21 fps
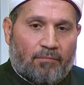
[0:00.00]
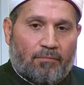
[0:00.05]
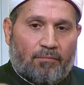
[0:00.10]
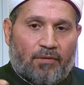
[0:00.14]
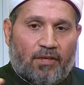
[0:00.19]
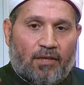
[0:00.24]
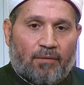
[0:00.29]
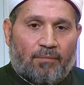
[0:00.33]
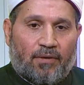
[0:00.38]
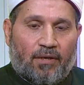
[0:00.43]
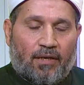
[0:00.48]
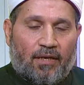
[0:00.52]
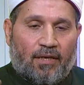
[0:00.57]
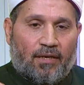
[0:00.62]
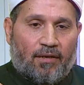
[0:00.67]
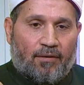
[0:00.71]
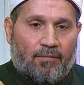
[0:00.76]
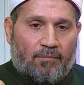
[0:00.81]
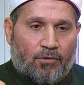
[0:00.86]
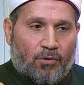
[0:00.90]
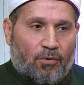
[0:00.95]

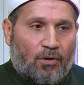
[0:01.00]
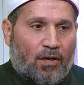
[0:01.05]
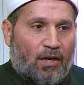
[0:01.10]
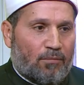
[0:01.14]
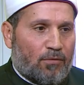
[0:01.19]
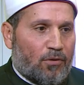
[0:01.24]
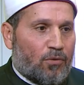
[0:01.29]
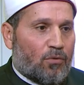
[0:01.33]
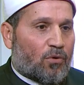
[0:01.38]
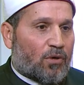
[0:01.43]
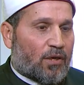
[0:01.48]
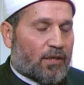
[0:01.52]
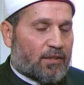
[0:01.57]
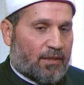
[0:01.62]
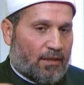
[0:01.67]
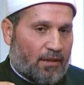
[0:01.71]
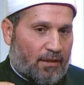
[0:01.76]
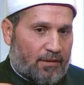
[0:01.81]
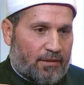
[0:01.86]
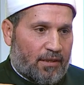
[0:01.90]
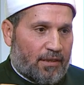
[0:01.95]
بيبقى بيقع منه
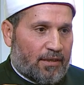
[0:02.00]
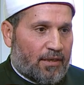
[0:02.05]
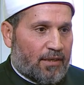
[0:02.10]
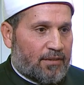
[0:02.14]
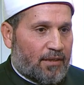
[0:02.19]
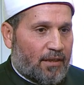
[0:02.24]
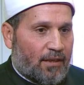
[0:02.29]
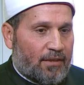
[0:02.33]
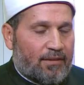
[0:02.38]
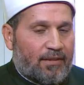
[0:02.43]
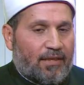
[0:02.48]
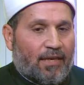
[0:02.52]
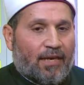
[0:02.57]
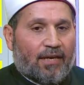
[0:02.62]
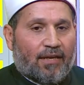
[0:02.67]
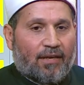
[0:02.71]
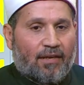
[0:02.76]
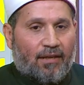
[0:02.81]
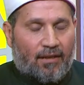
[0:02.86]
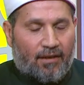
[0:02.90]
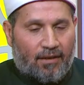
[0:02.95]
قطرات القطرات دي
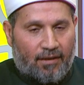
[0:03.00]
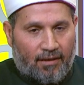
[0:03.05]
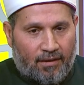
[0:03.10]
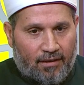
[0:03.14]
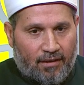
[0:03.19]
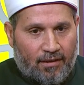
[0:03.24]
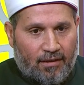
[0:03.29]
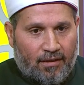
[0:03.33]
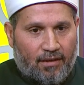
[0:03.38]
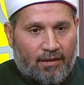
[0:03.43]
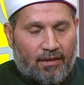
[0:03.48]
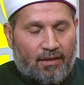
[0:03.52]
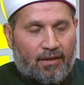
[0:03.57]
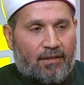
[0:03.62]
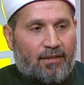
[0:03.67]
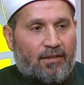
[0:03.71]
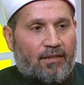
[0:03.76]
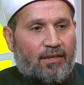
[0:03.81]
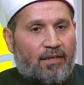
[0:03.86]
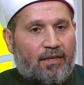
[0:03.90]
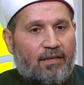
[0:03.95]
آخرها
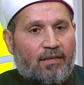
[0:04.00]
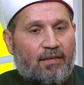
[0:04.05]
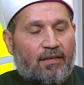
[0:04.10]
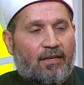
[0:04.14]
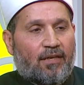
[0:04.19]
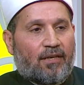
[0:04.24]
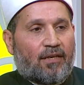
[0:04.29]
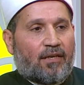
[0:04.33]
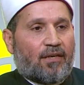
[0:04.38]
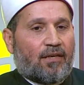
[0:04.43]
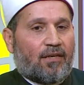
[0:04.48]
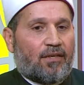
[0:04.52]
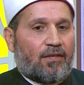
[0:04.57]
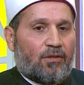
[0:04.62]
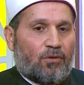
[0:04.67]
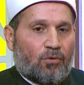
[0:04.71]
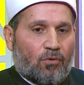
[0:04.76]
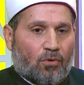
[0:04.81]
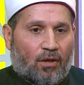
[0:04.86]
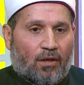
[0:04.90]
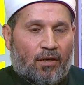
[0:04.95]
إن هي
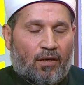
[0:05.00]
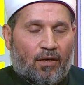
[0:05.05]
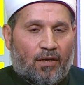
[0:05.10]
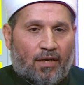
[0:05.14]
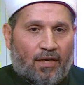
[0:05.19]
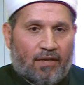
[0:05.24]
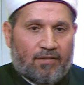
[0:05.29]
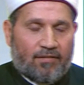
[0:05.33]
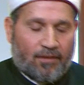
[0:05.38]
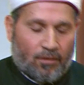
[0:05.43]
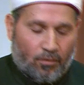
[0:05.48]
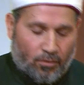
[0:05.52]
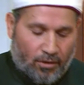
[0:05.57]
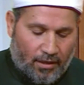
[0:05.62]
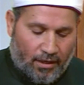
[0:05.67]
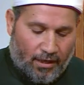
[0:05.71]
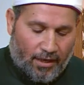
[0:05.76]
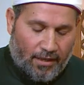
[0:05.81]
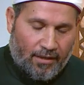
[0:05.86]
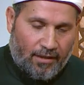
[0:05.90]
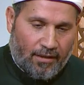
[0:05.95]
يرى
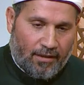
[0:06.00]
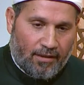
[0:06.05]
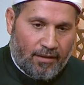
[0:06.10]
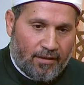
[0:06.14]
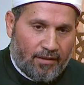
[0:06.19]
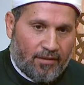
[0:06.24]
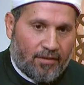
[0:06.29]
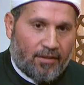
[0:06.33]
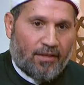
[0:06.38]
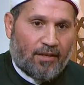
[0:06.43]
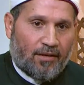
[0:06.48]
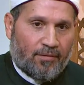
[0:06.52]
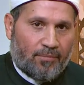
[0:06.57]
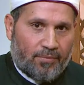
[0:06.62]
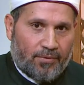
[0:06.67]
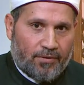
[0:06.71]
أثرها على الثياب